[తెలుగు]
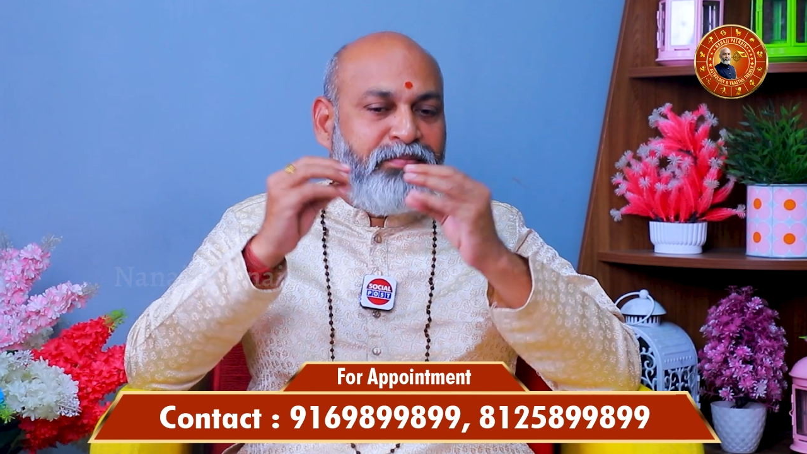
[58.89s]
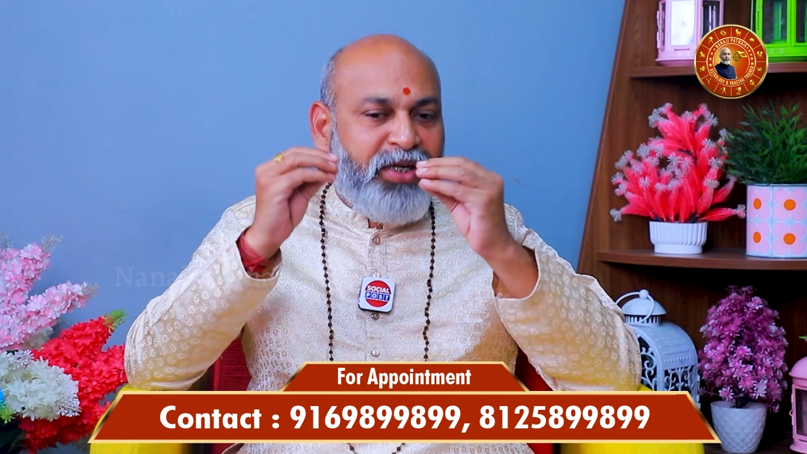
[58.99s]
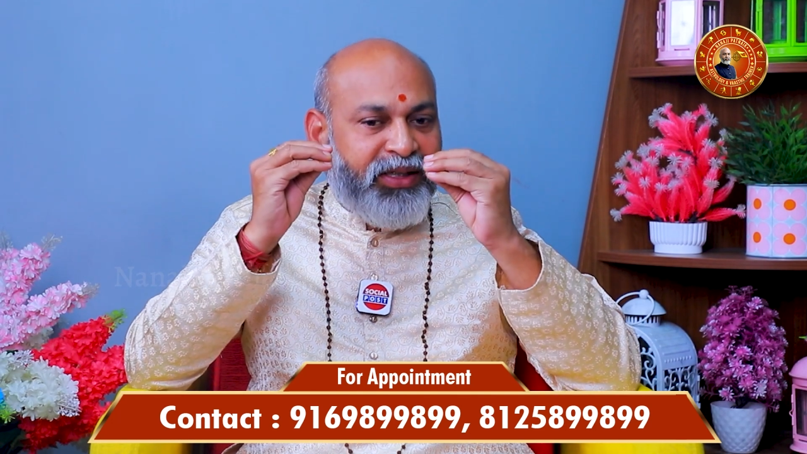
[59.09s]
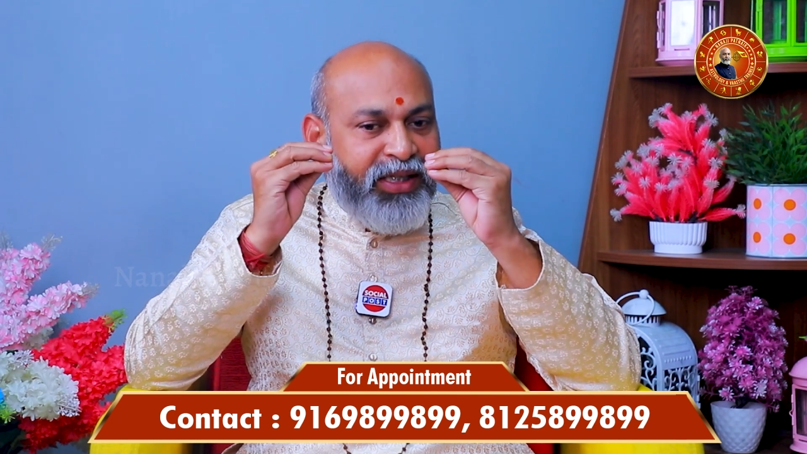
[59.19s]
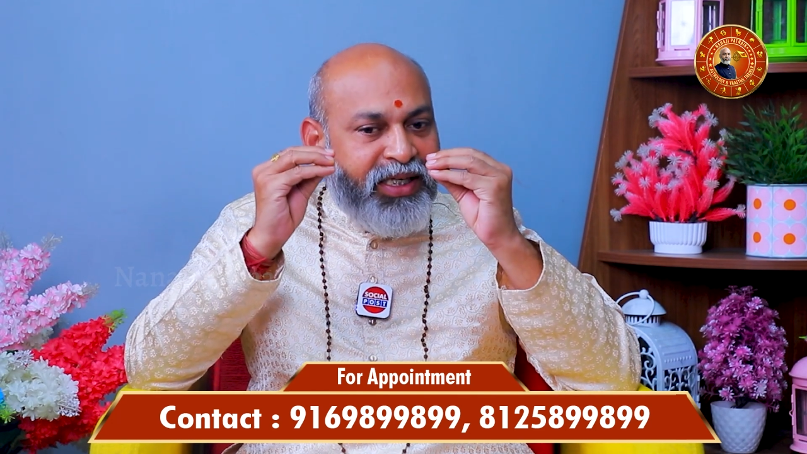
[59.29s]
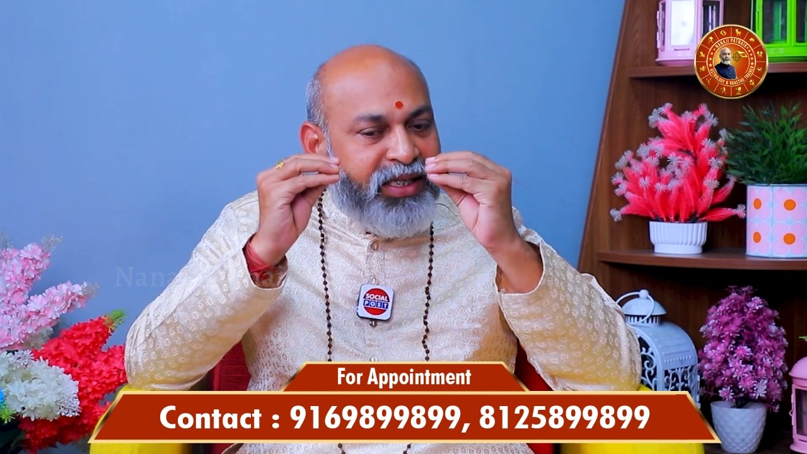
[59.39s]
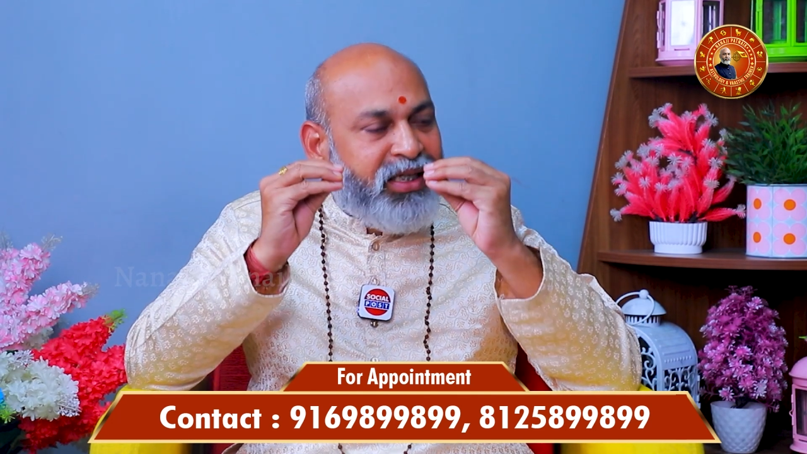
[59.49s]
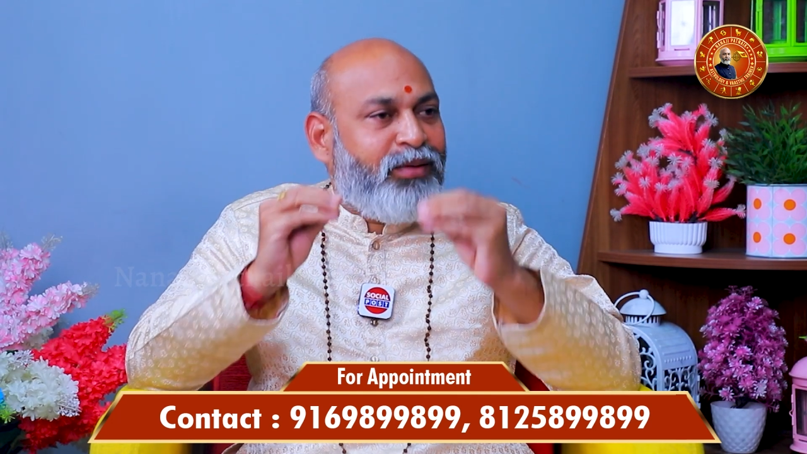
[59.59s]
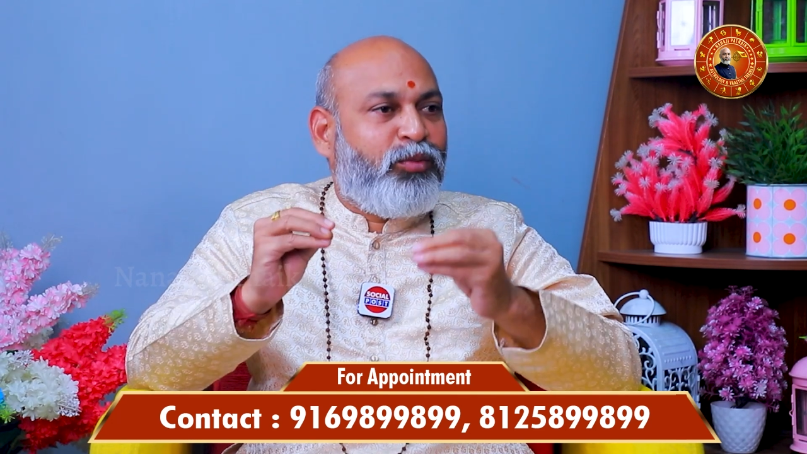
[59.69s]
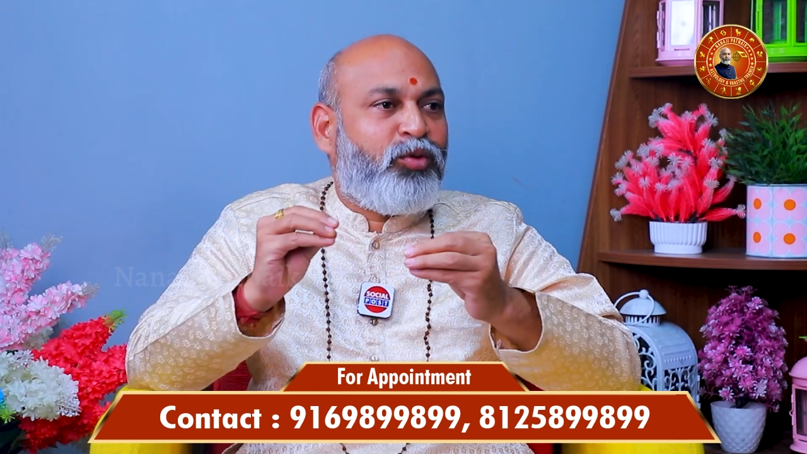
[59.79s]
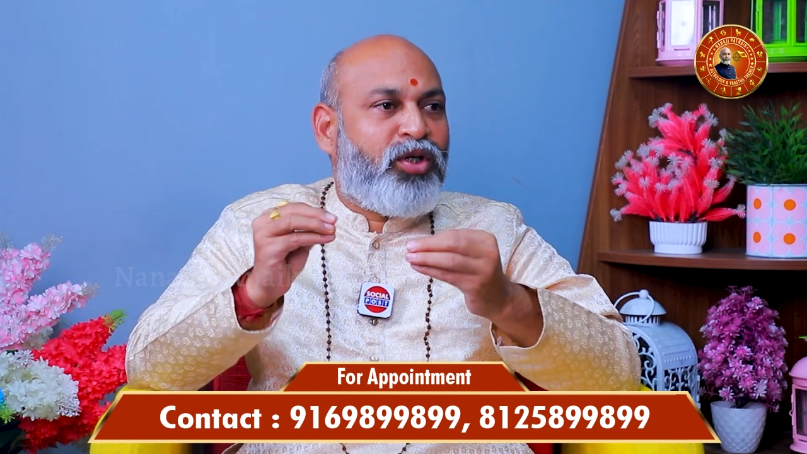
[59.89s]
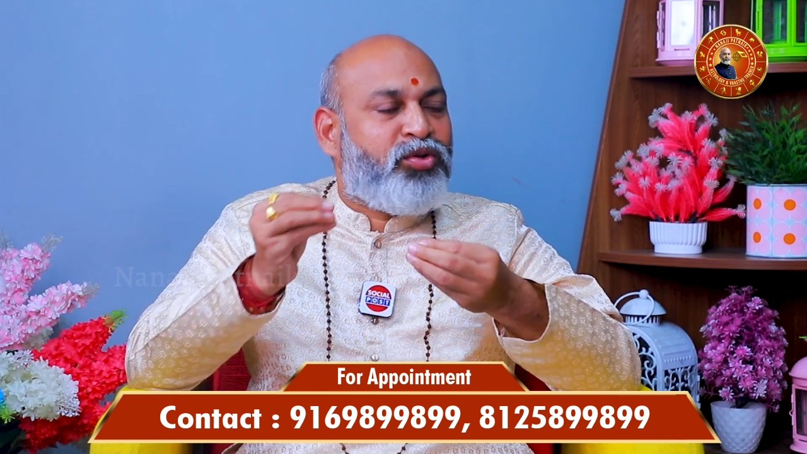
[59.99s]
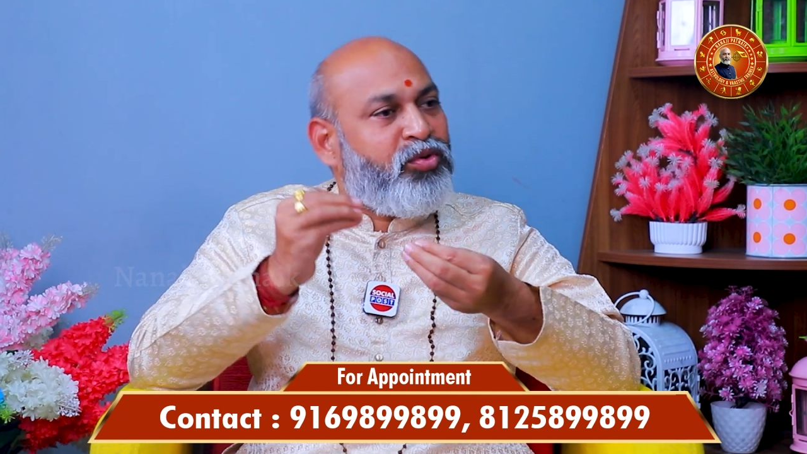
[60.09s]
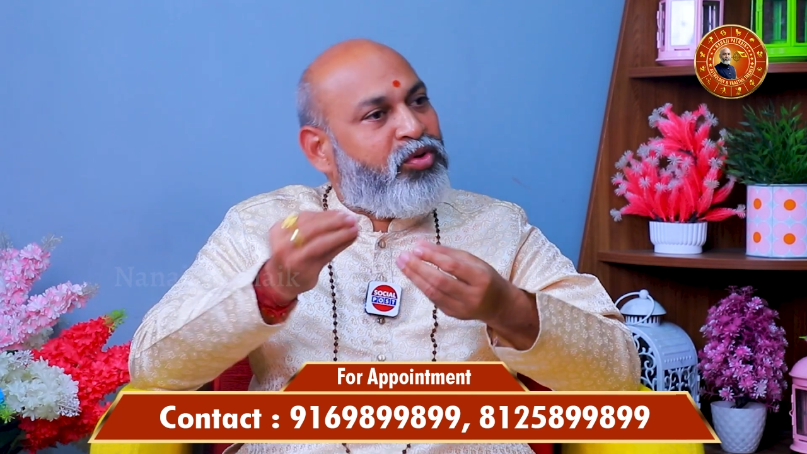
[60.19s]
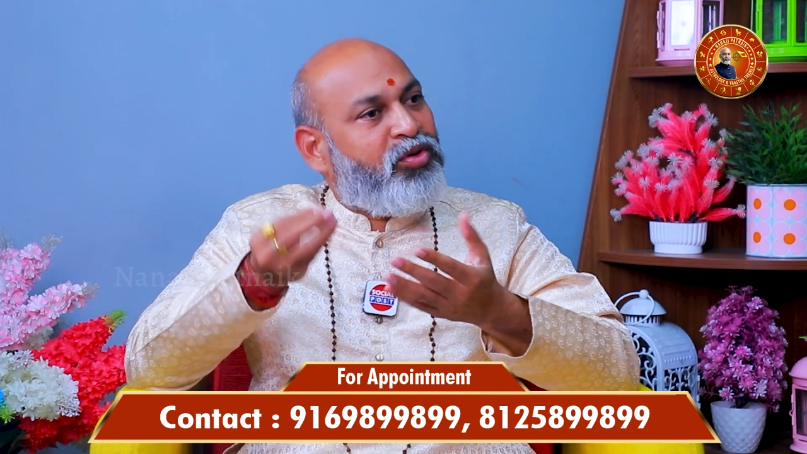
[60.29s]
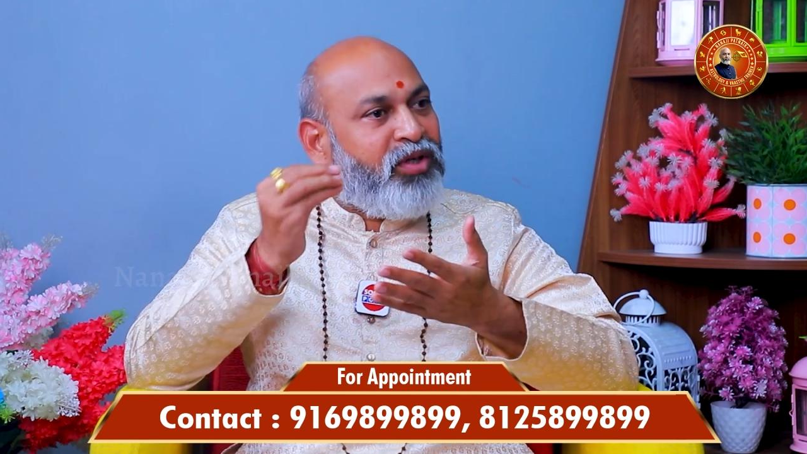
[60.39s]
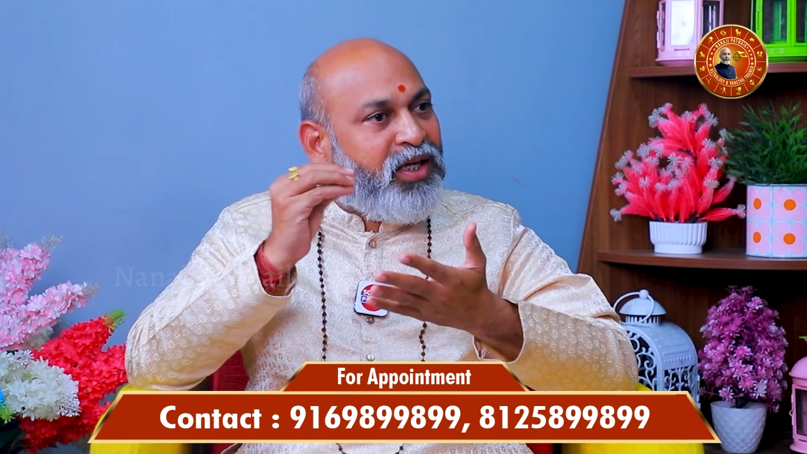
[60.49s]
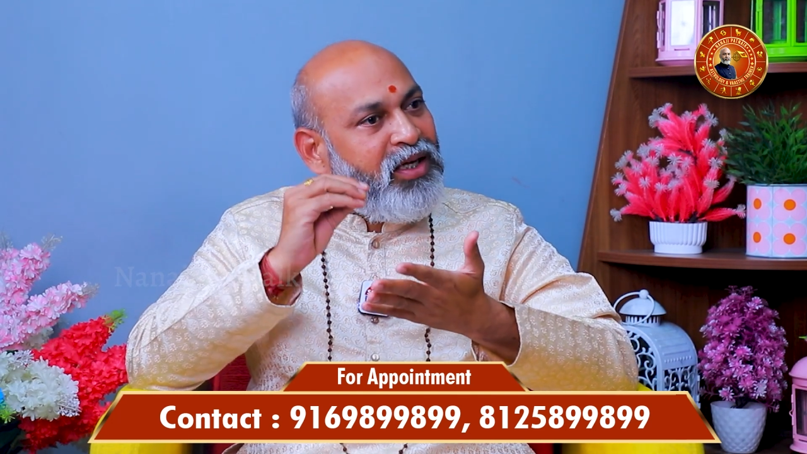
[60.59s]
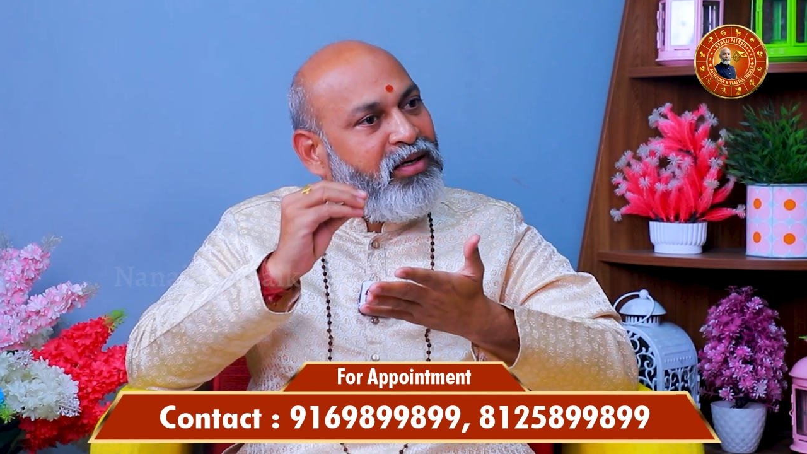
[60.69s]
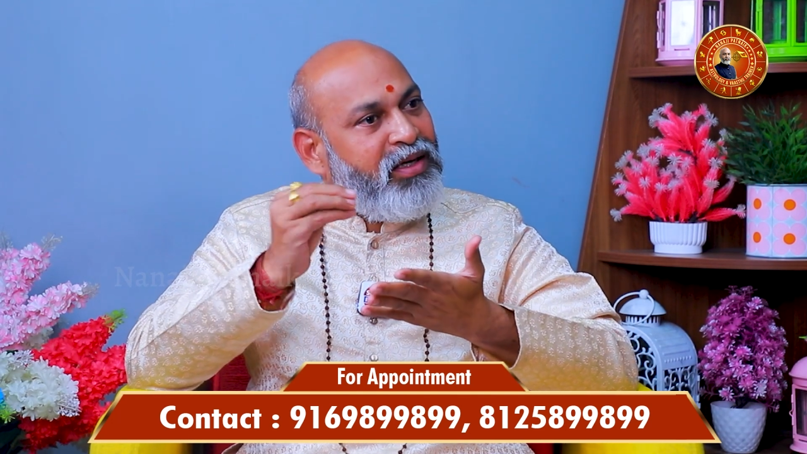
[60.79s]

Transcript: ప్రతి గ్రహము కూడా శుక్రుడు కూడా